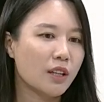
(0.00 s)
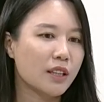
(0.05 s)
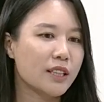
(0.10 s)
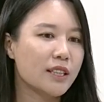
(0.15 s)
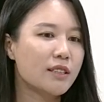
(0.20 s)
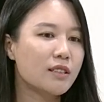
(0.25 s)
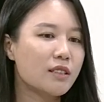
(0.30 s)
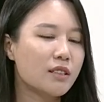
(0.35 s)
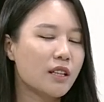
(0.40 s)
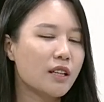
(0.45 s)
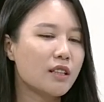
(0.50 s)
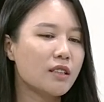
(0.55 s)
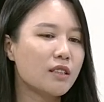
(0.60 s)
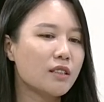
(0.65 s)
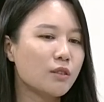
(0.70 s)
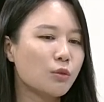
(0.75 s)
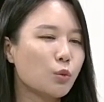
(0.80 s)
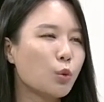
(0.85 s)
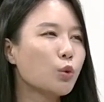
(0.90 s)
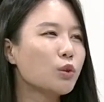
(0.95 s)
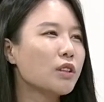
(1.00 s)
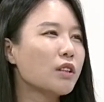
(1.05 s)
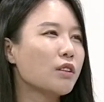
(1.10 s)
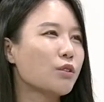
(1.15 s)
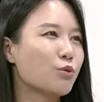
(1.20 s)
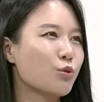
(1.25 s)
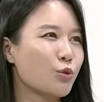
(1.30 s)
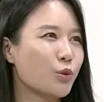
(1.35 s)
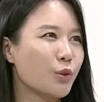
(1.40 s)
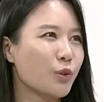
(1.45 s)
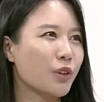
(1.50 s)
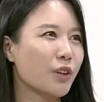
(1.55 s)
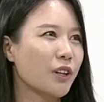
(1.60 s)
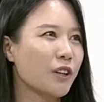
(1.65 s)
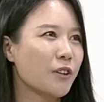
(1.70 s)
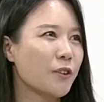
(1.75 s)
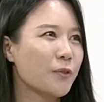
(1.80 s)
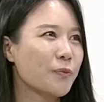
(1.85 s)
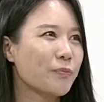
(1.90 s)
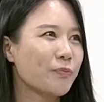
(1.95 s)
기체는 소재가 중요해요.
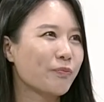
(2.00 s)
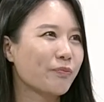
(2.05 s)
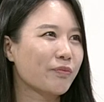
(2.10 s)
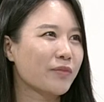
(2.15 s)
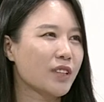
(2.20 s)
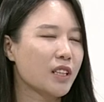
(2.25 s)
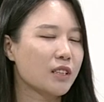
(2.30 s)
음.